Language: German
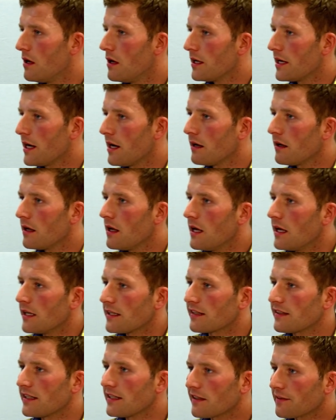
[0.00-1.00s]
Ja?
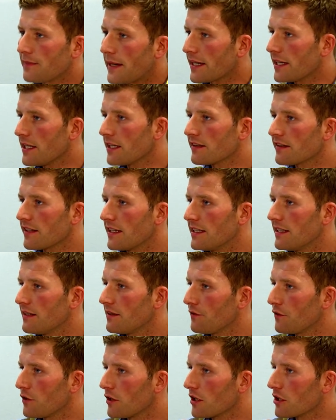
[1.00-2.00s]
Das sind zwei Gehirnzellen, die
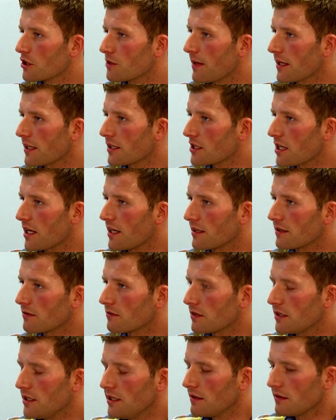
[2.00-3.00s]
sich für den Geschmack entscheiden.
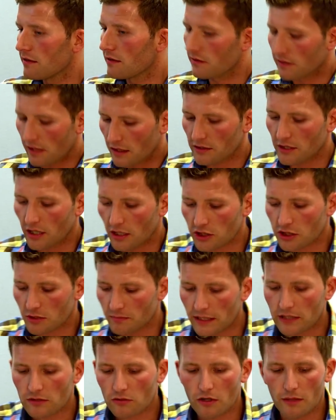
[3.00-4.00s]
Und die sagen, ja,
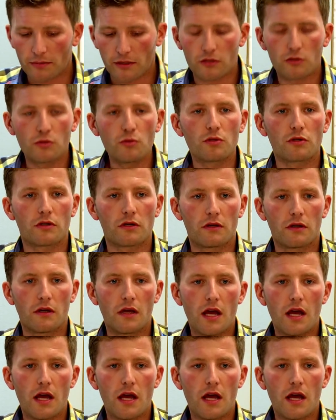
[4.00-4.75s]
schmeckt doch aber gut.